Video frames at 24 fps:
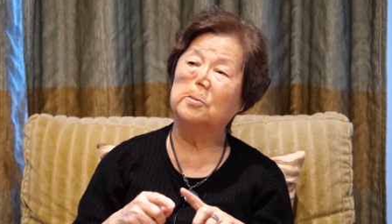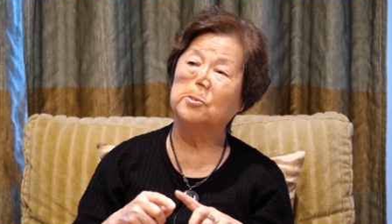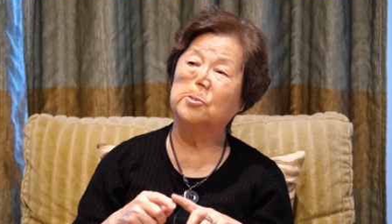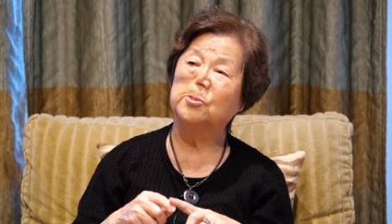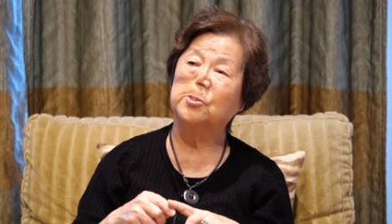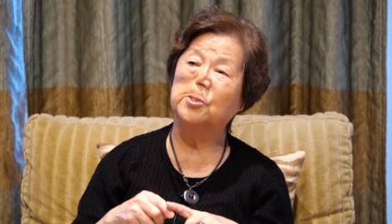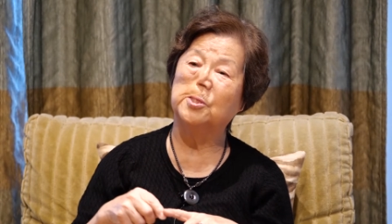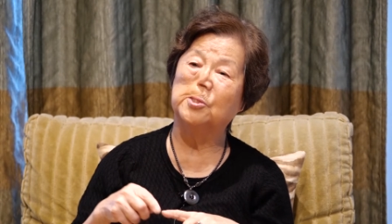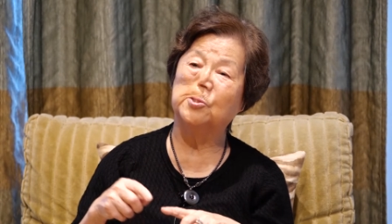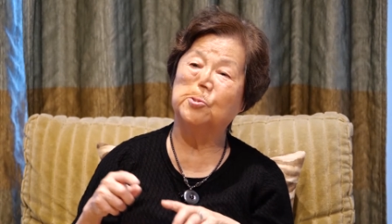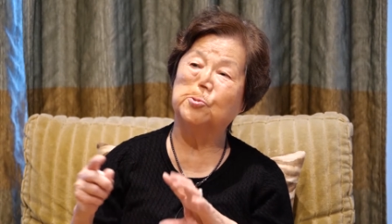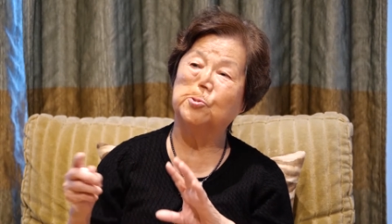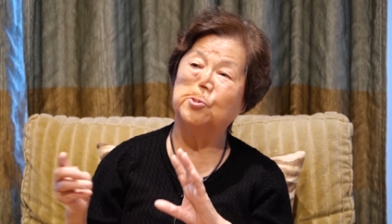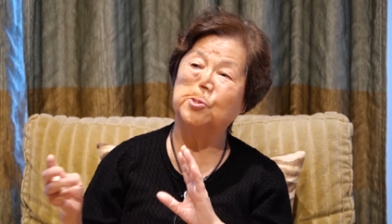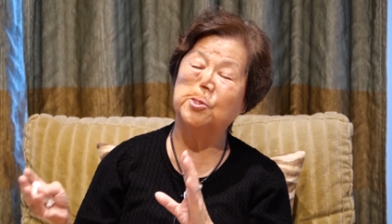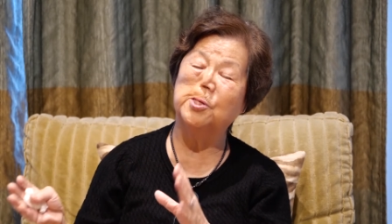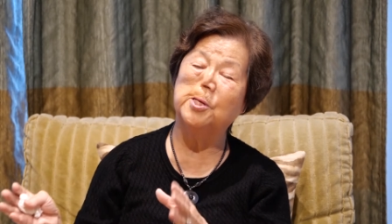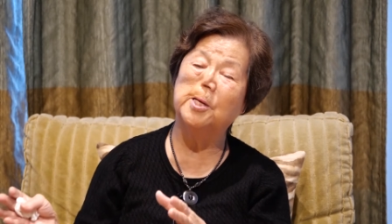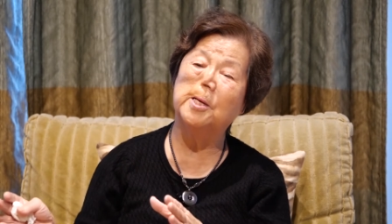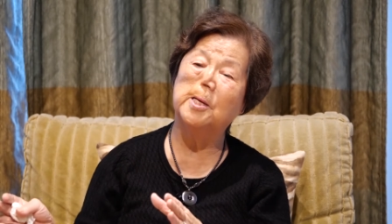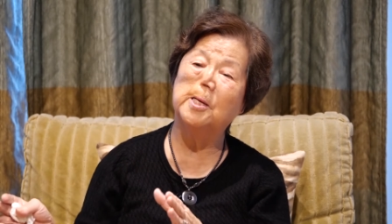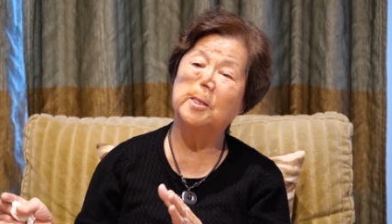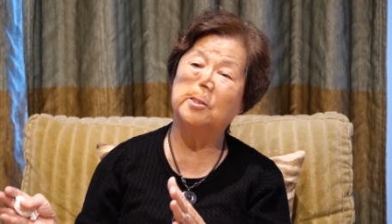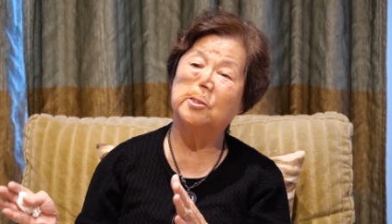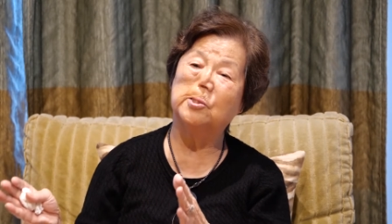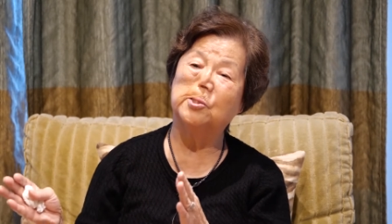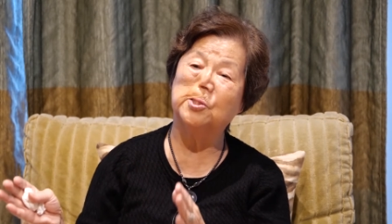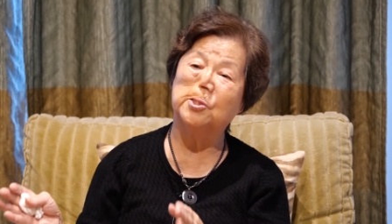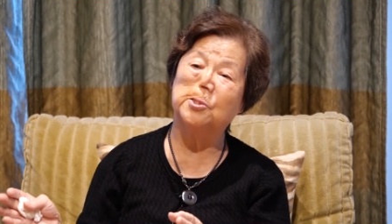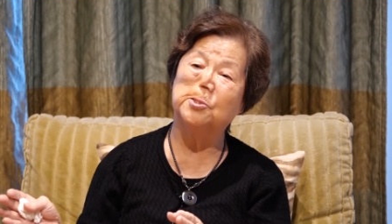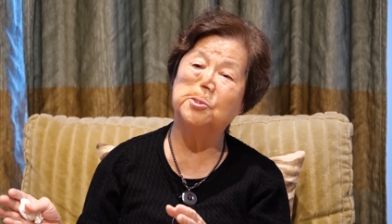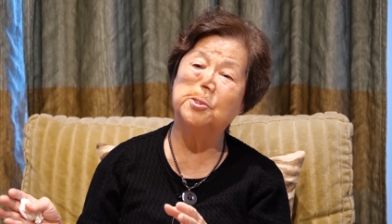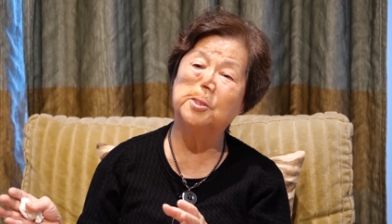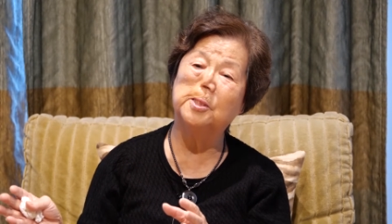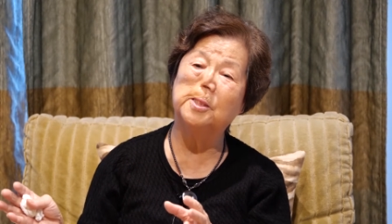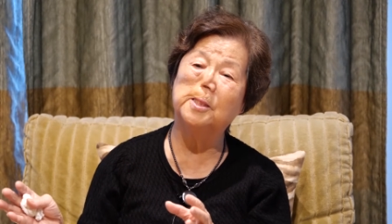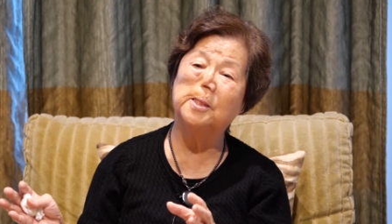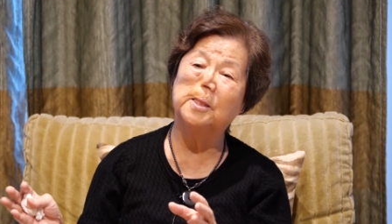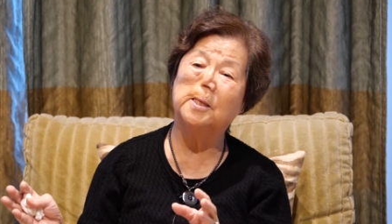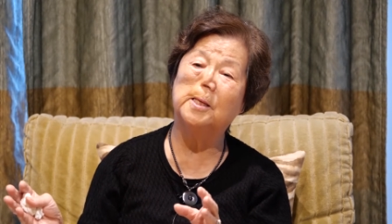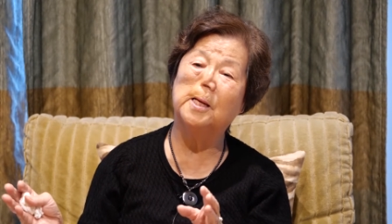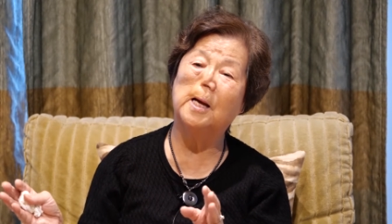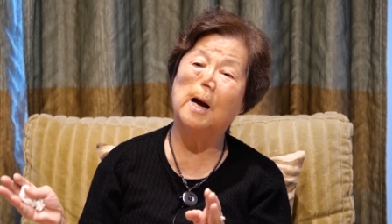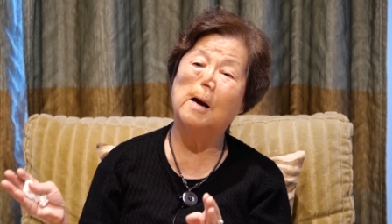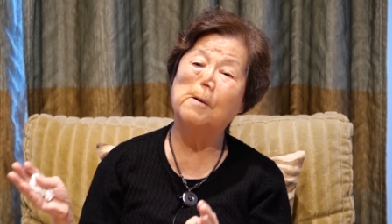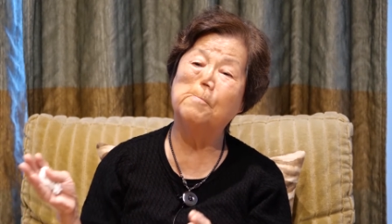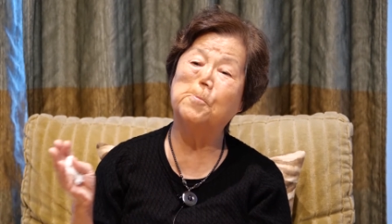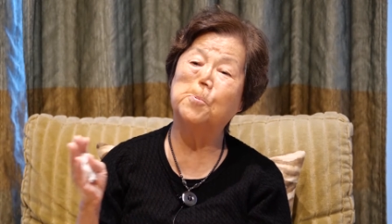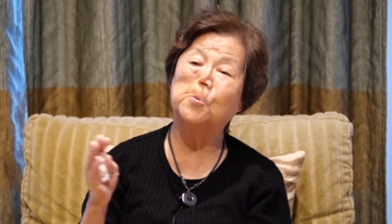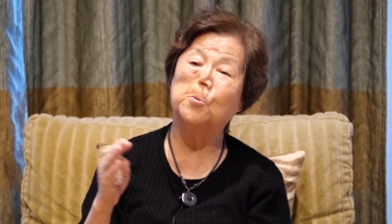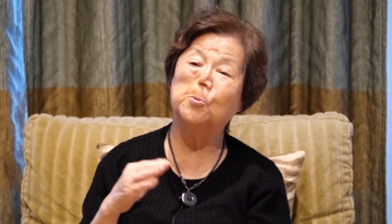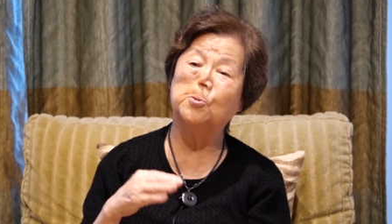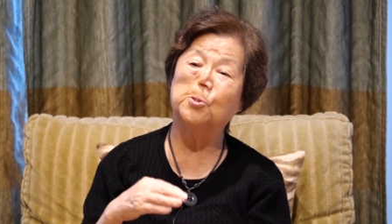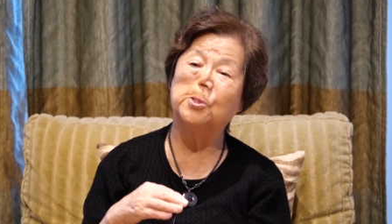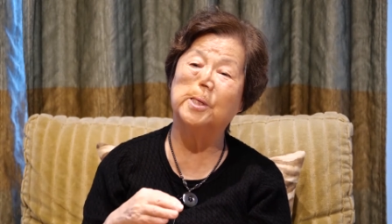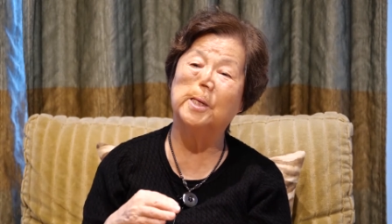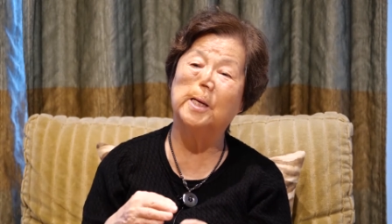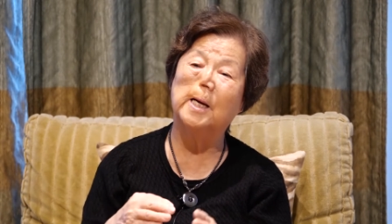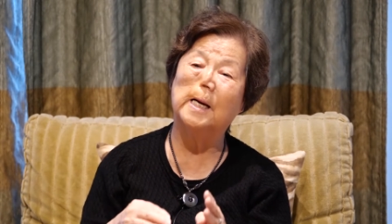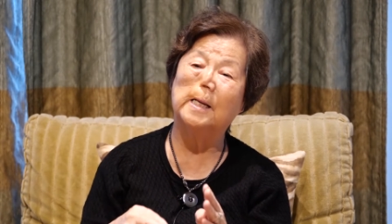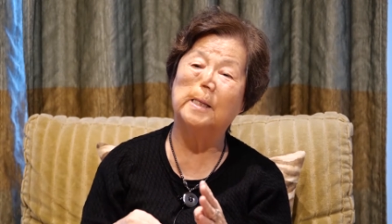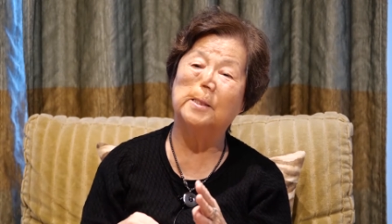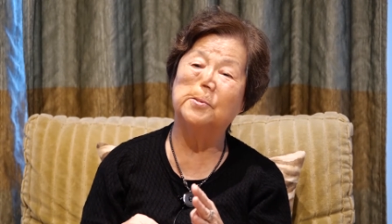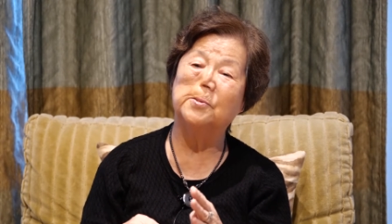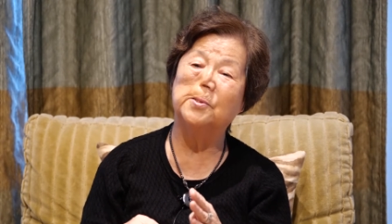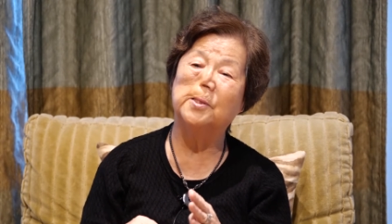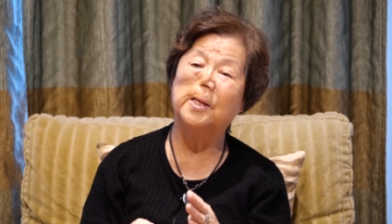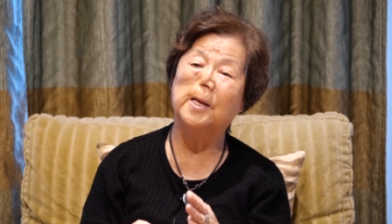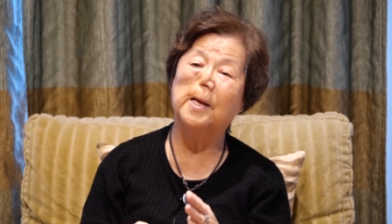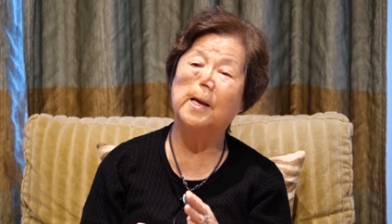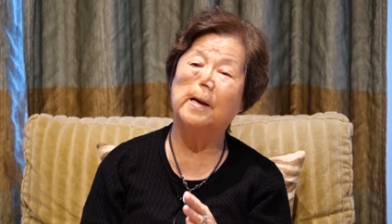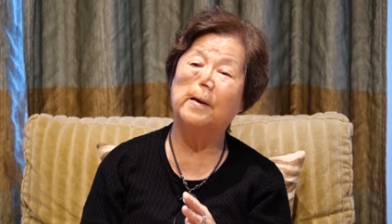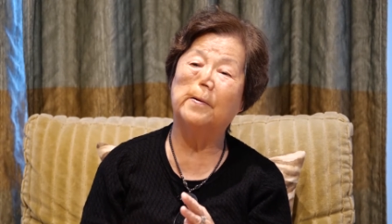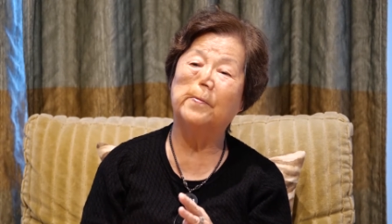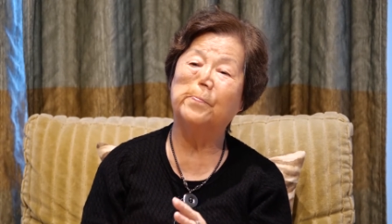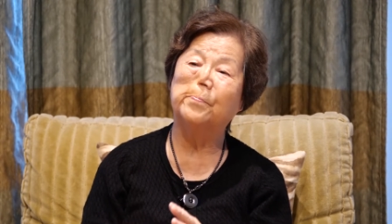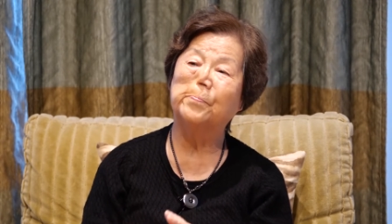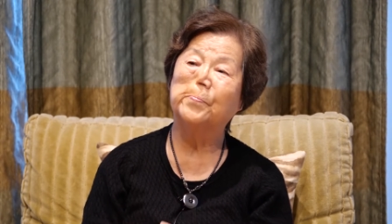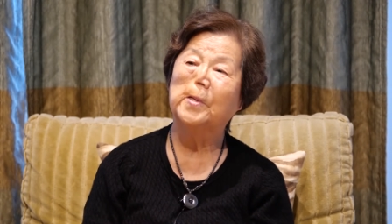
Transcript: 뒤, 뒤에 뒷일이 앞으로 들어가는데